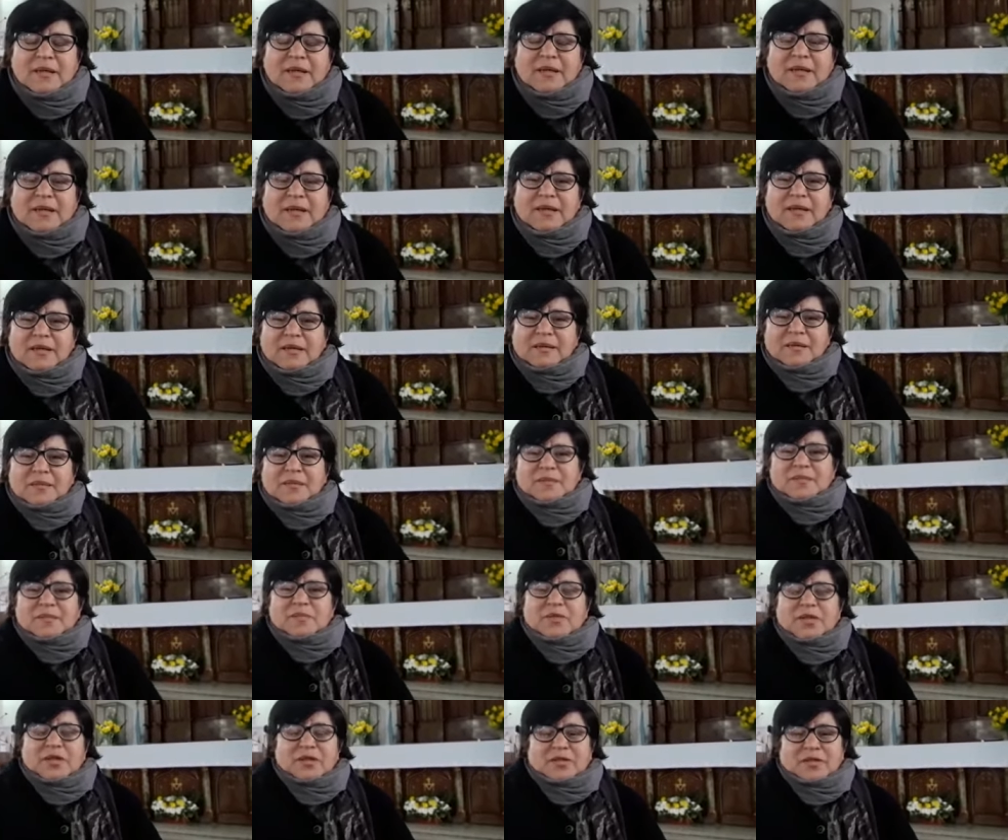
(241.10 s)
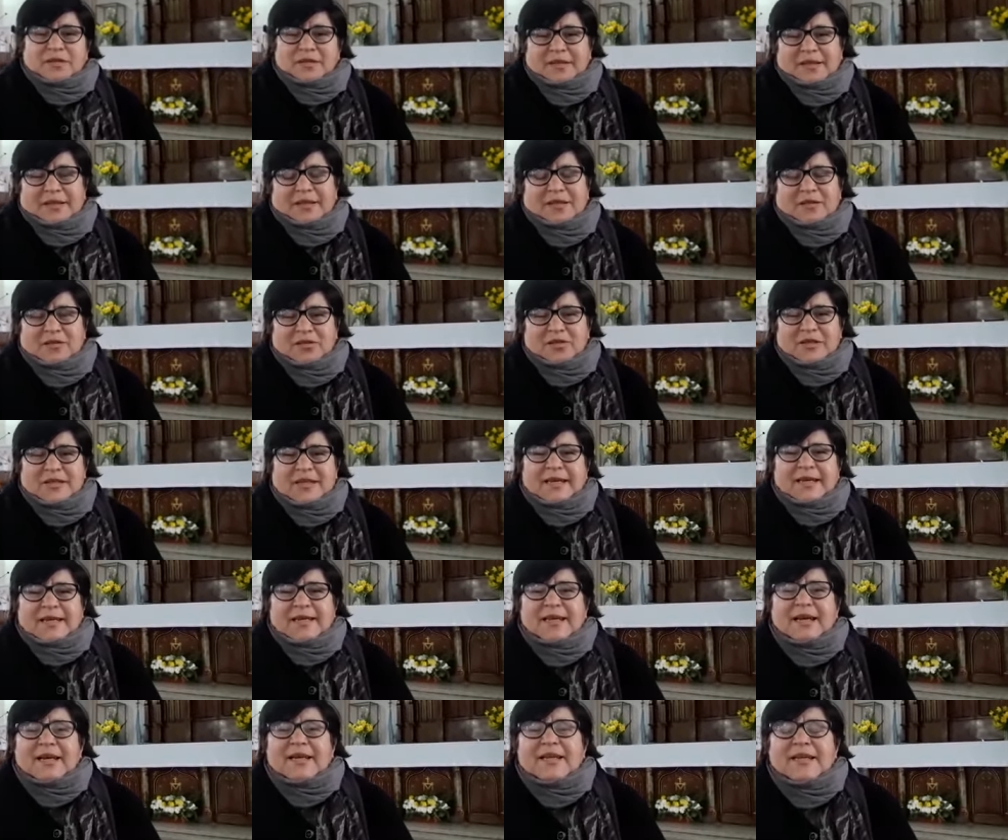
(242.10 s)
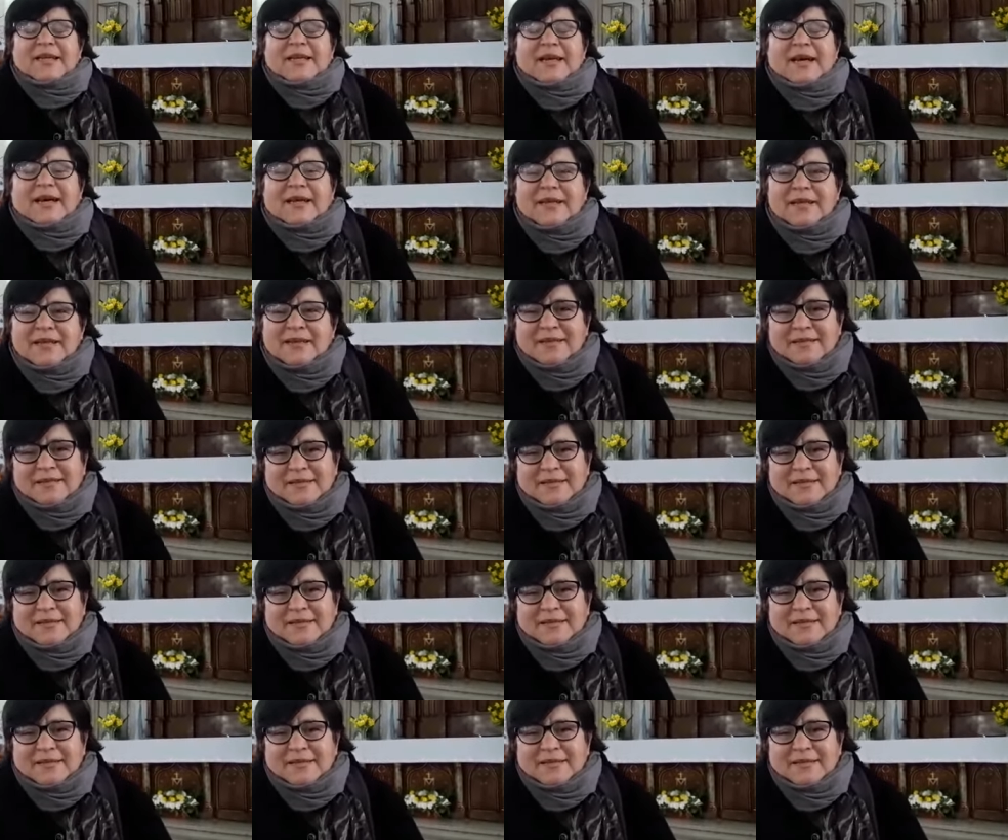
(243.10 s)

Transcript: Eh, bueno, es otra realidad.